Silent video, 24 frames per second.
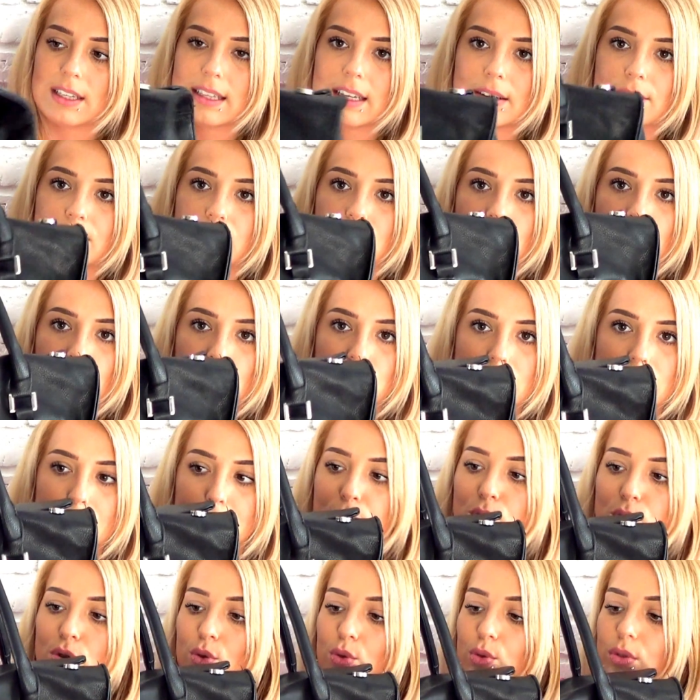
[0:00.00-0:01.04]
tak wygląda
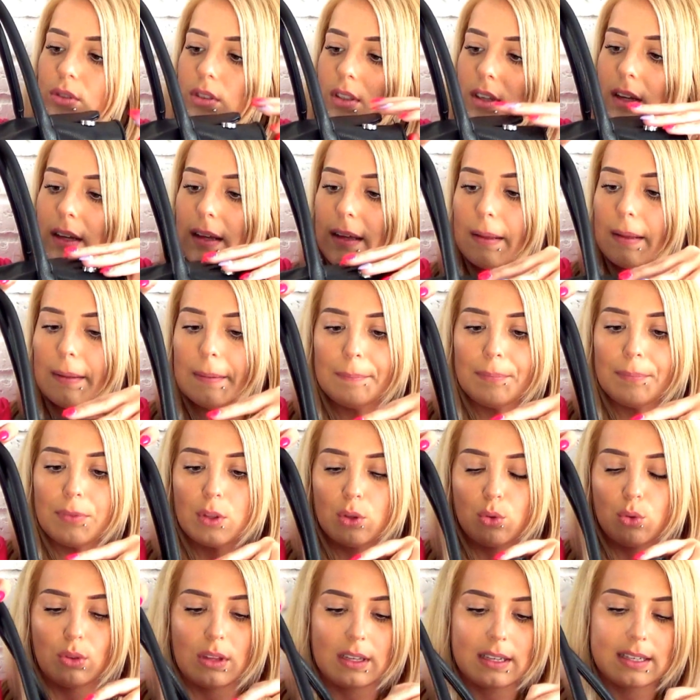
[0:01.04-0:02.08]
przód.
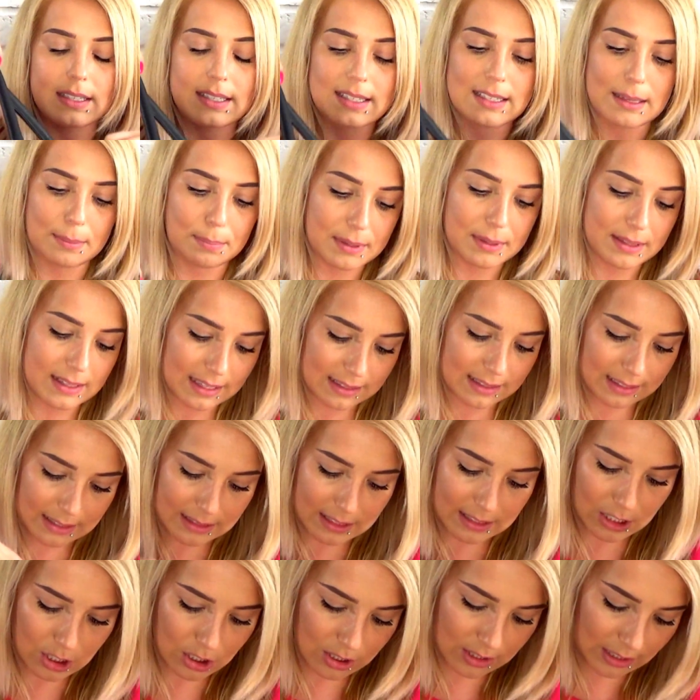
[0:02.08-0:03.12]
Tutaj jest zapinana
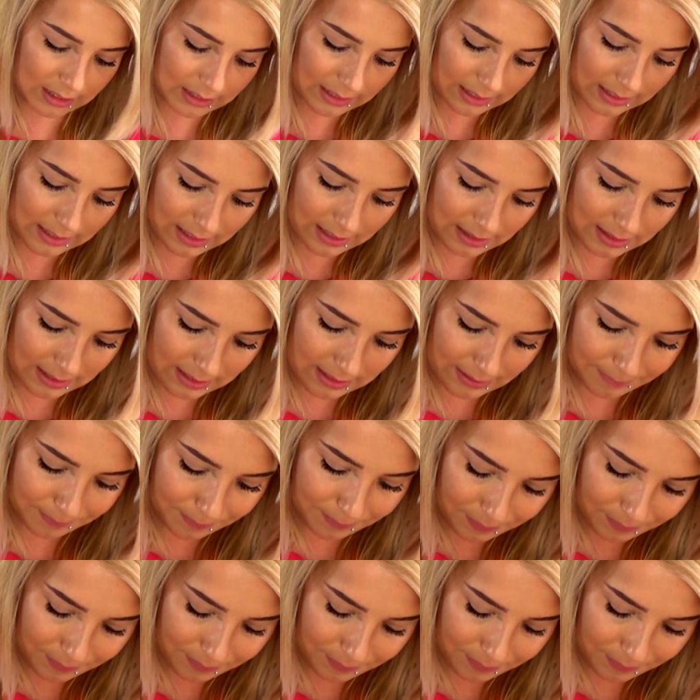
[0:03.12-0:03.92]
też na takie te